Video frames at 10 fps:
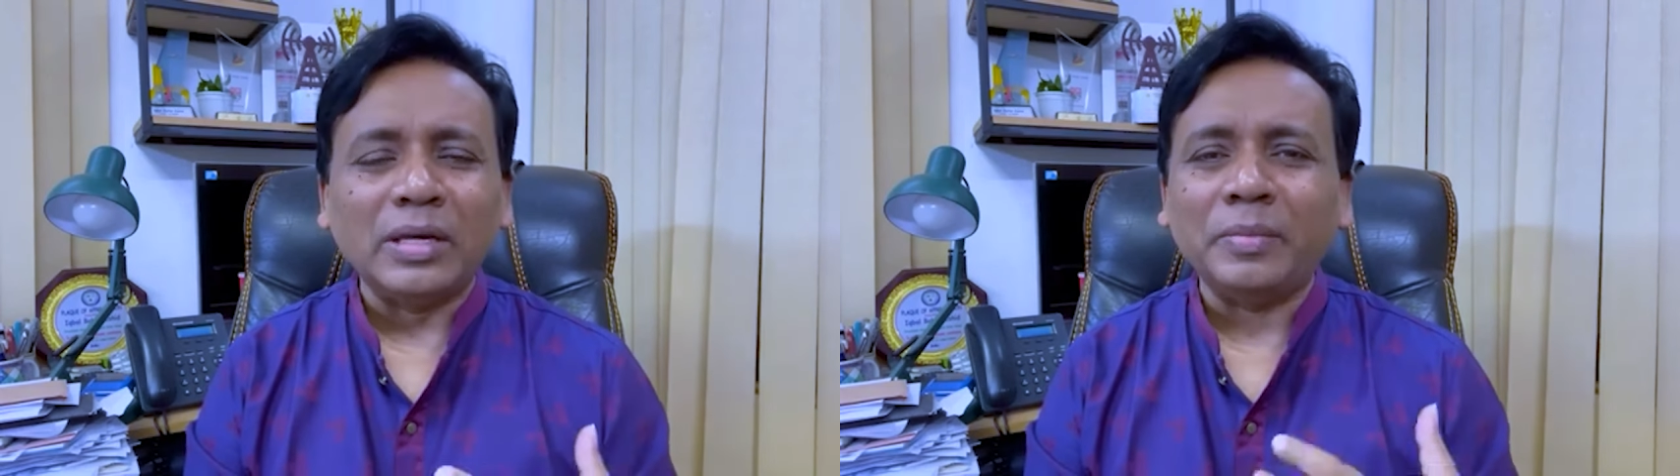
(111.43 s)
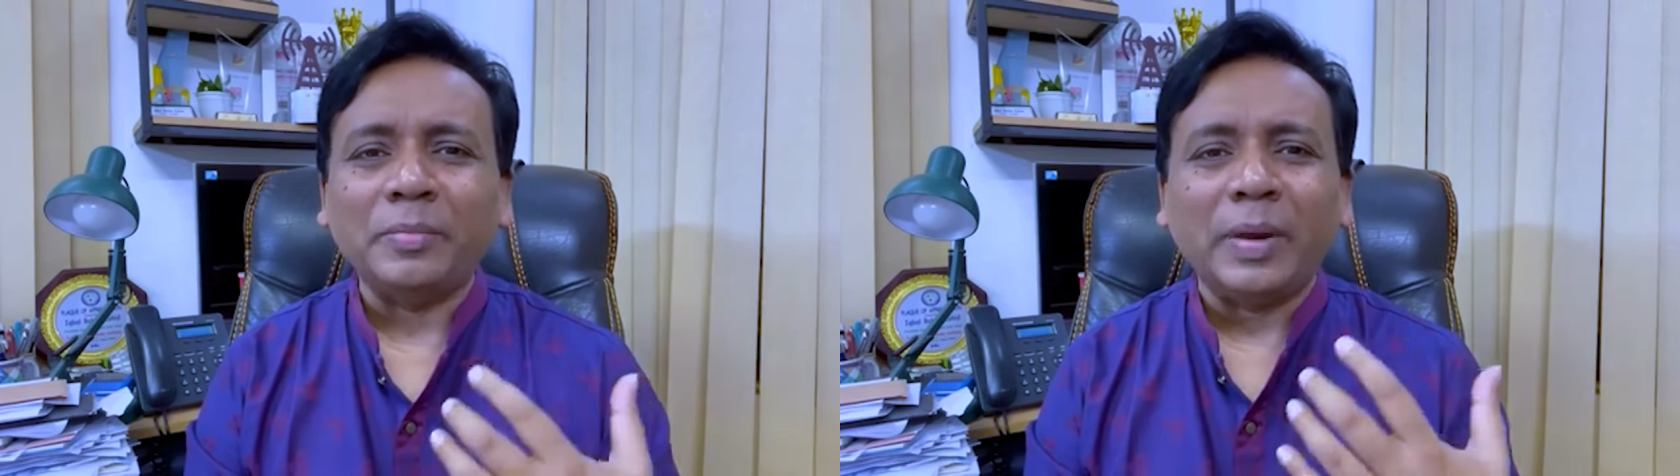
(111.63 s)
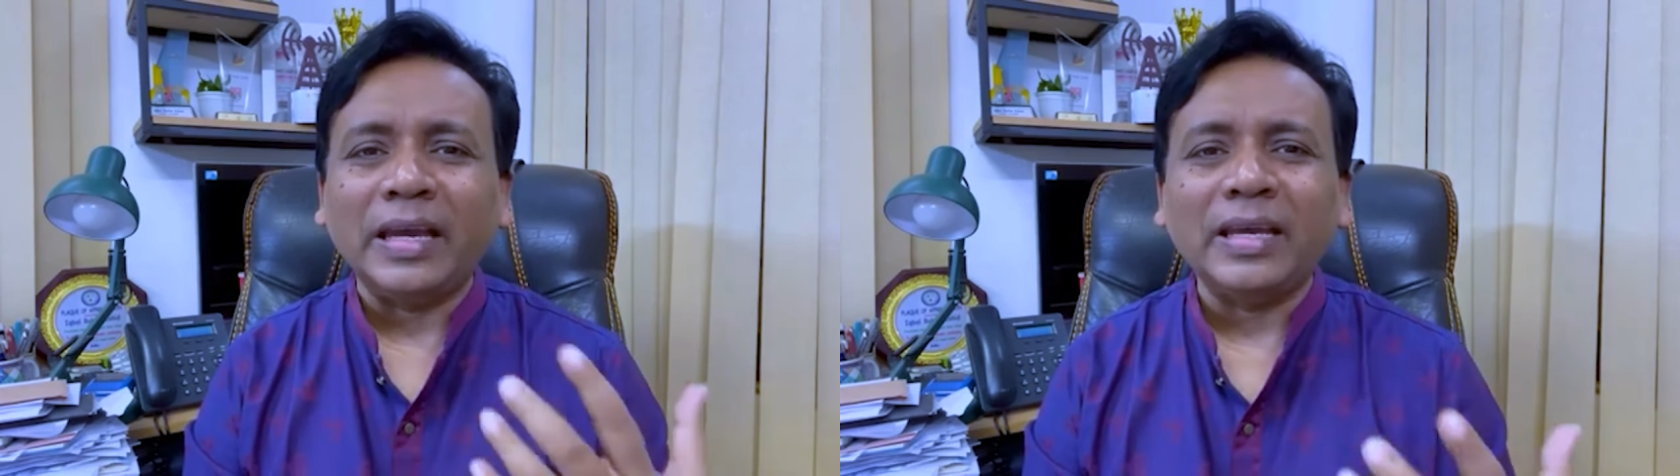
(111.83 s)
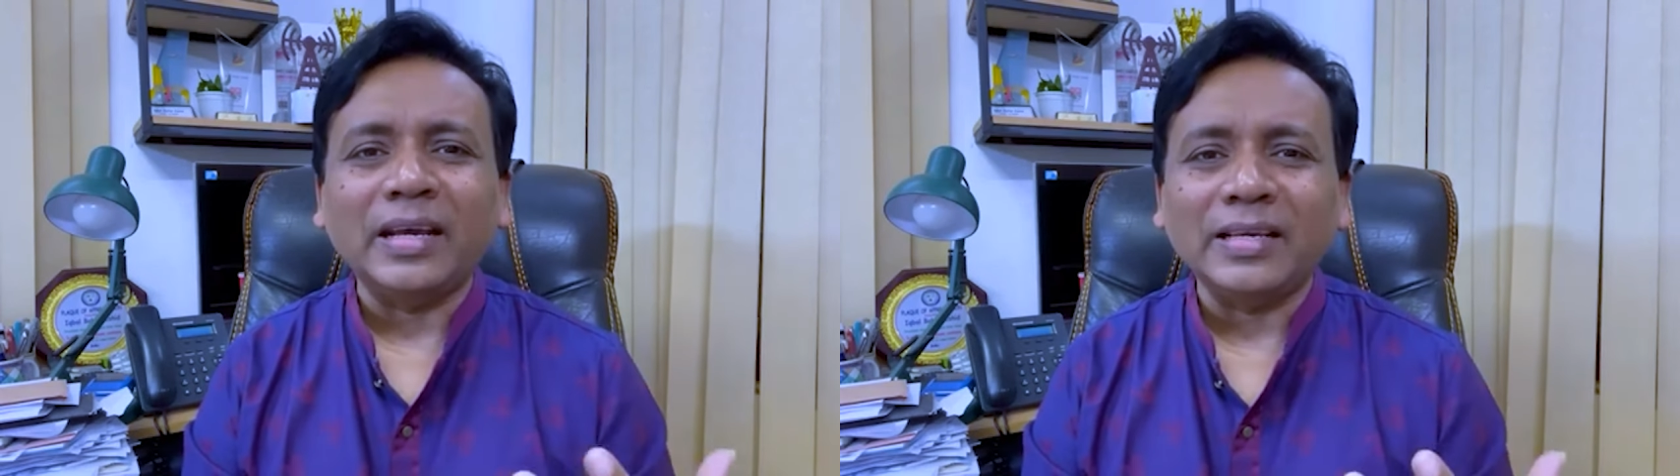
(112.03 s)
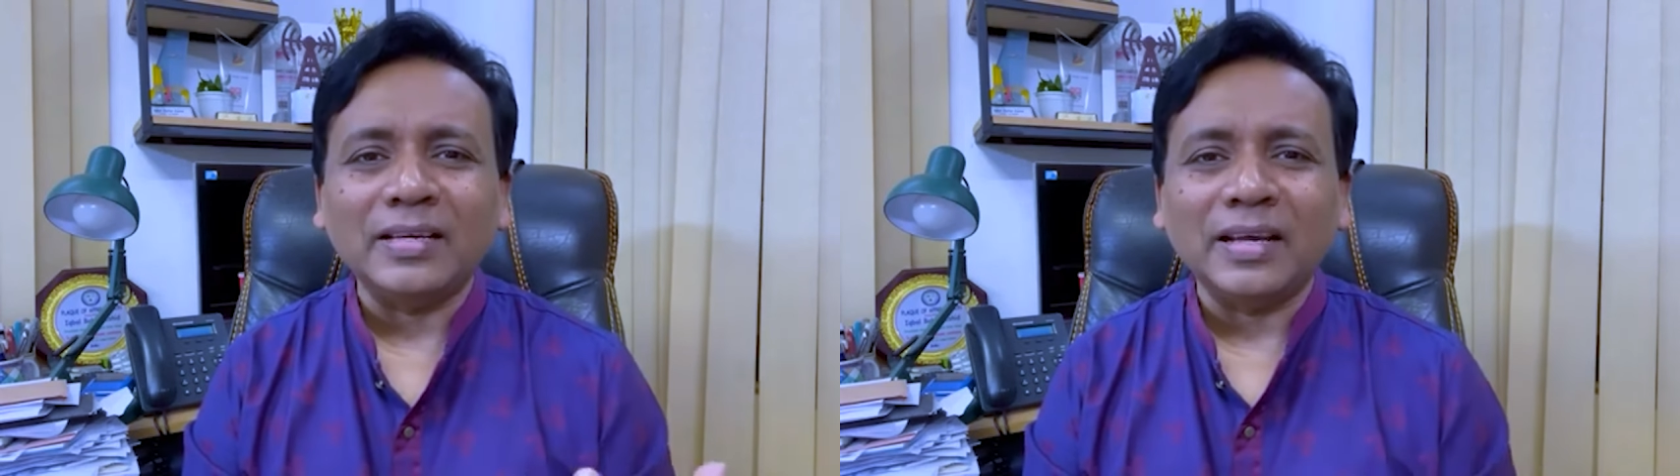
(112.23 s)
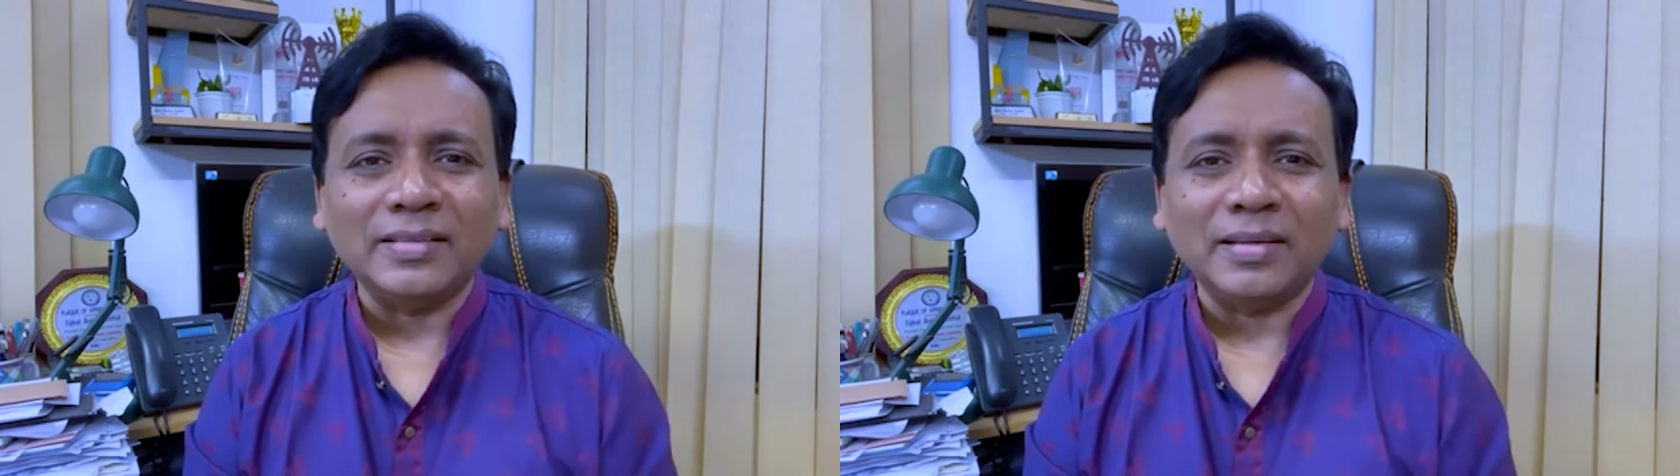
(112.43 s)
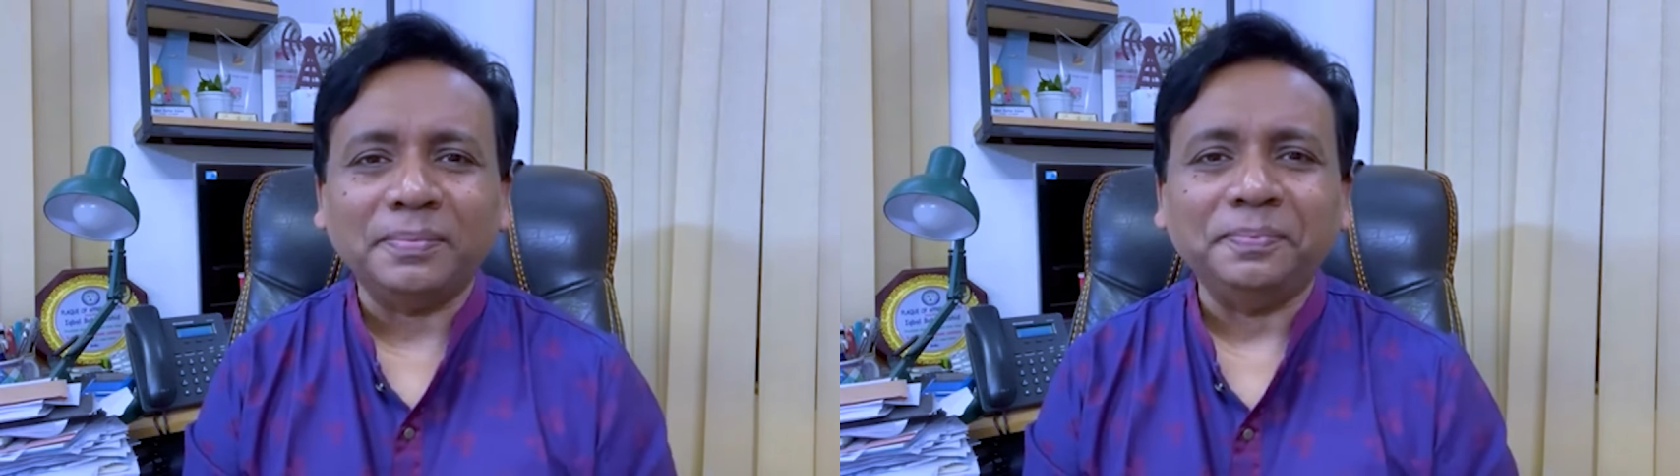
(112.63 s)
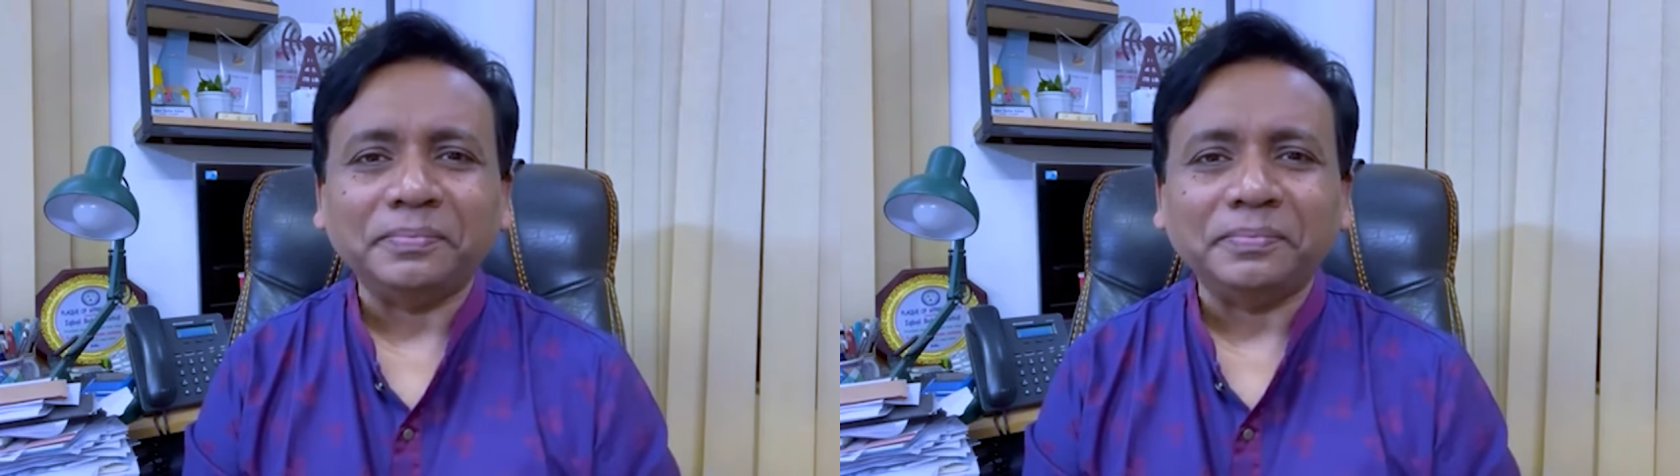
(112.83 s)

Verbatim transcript: যদি আপনি ব্যাংকের কাছে না যান